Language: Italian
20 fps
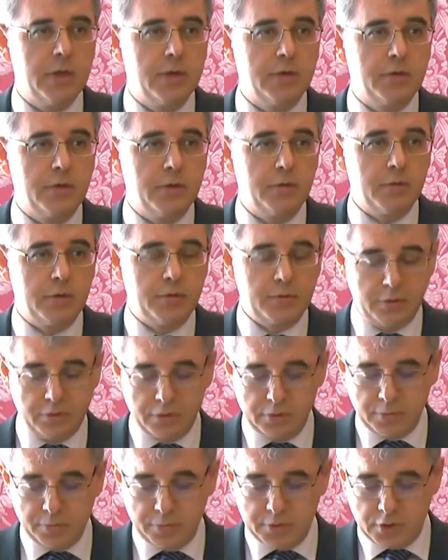la
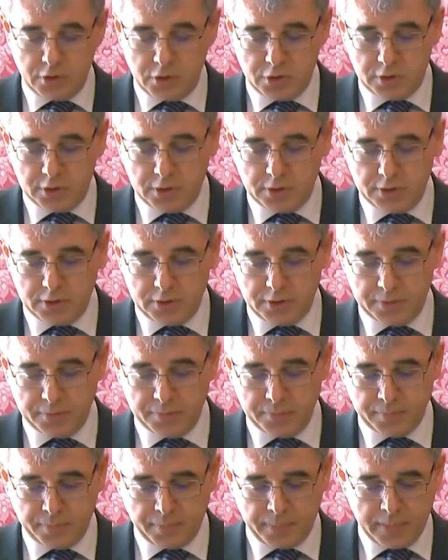situazione
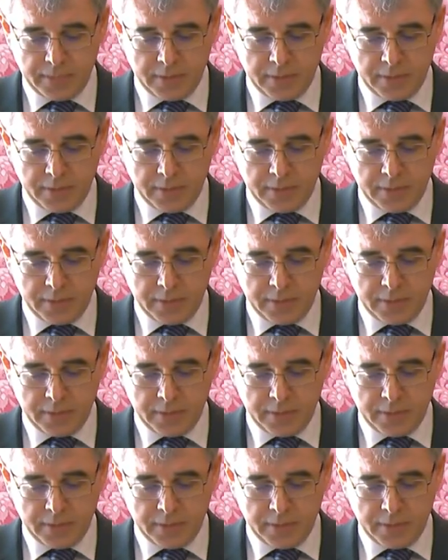precedente.